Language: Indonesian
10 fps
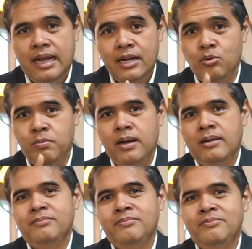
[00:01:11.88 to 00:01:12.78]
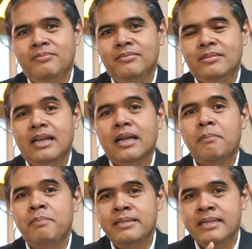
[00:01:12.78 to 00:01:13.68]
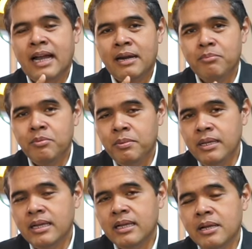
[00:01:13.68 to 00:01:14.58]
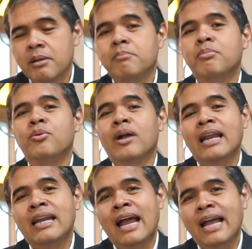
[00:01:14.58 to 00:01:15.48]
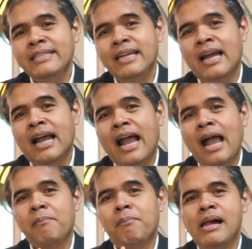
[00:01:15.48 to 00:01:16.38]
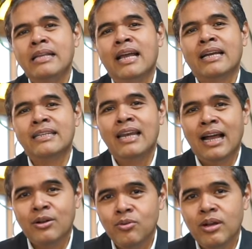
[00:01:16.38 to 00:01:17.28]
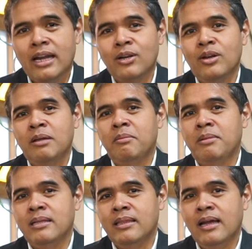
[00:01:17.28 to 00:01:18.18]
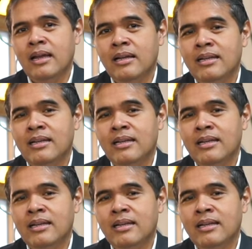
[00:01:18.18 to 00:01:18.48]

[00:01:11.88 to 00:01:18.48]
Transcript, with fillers: Jangan lupa, kebijakan publik bukan hanya apa yang dilakukan oleh pemerintah,